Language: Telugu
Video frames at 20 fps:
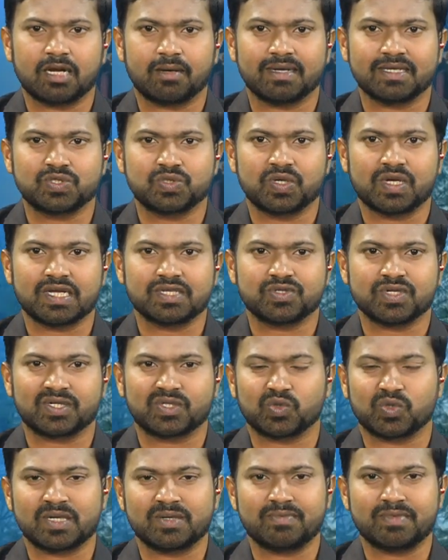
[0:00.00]
ఆదిలాబాద్ జిల్లా
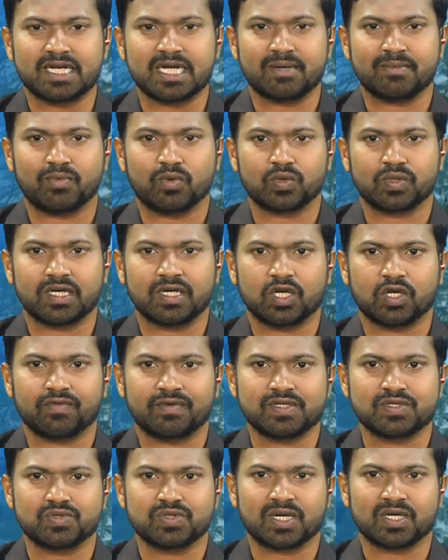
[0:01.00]
జట్టు ఎంపిక
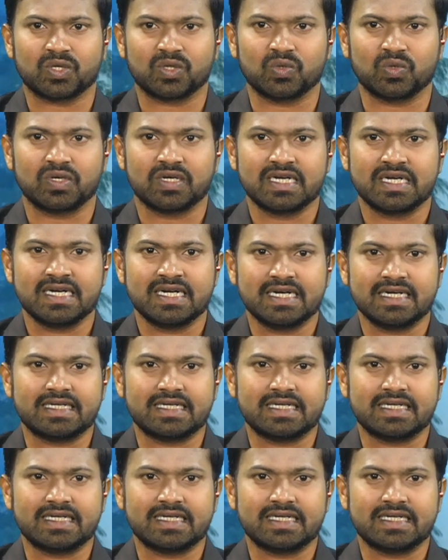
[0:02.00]
పోటీలు నిర్వహిస్తున్నట్లు